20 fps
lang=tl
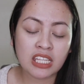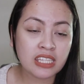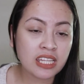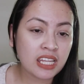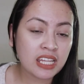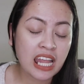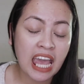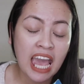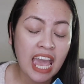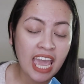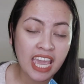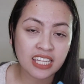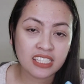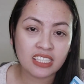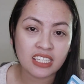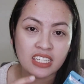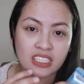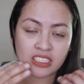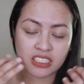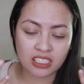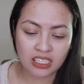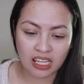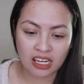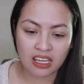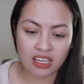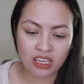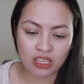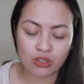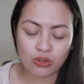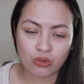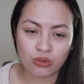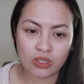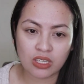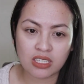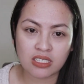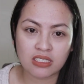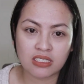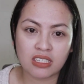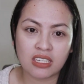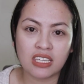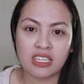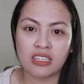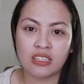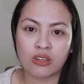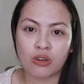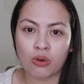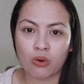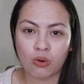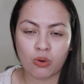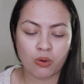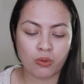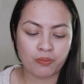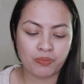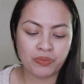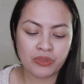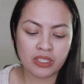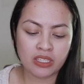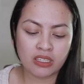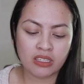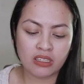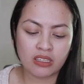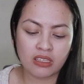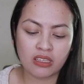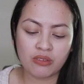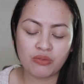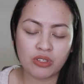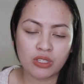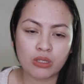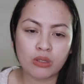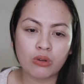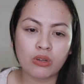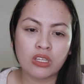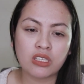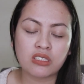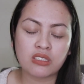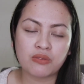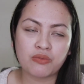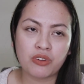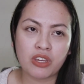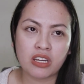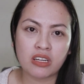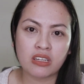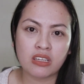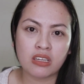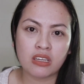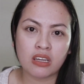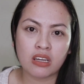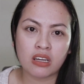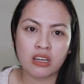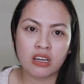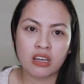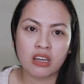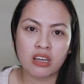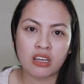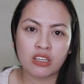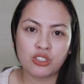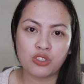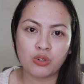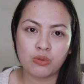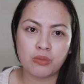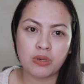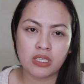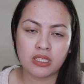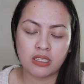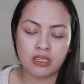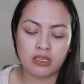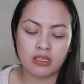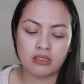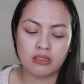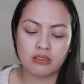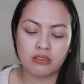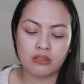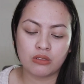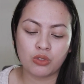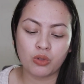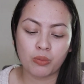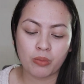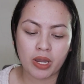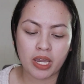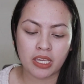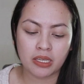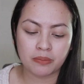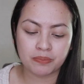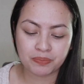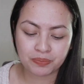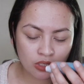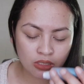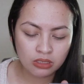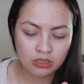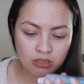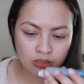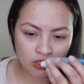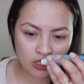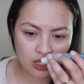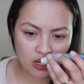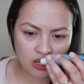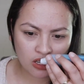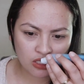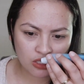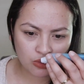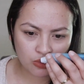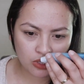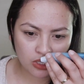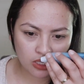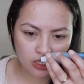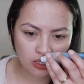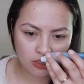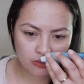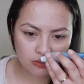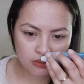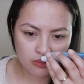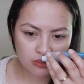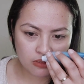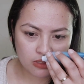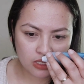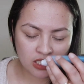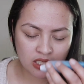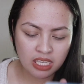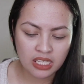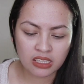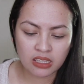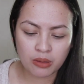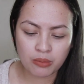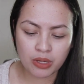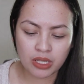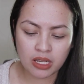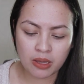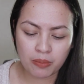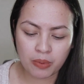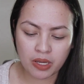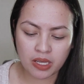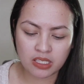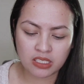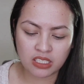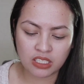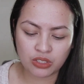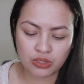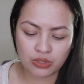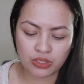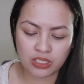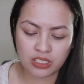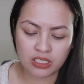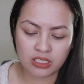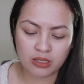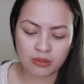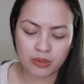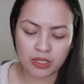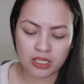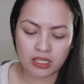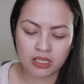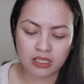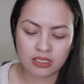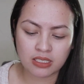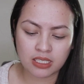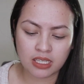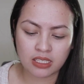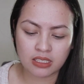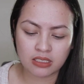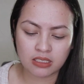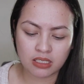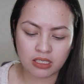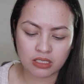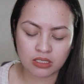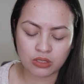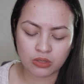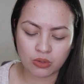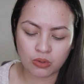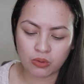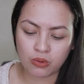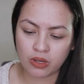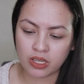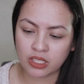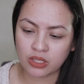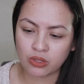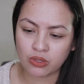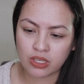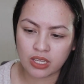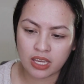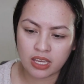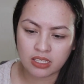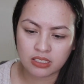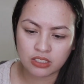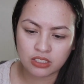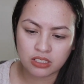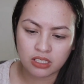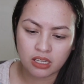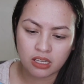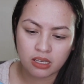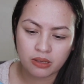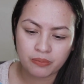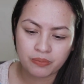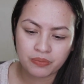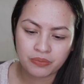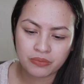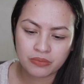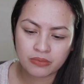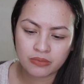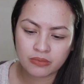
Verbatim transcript: na-hydrate niya talaga yung skin ko even though it's very uh, humid in Dubai. So, in regards with the scent naman, napaka-citrusy naman ng scent niya. So, ito yan siya.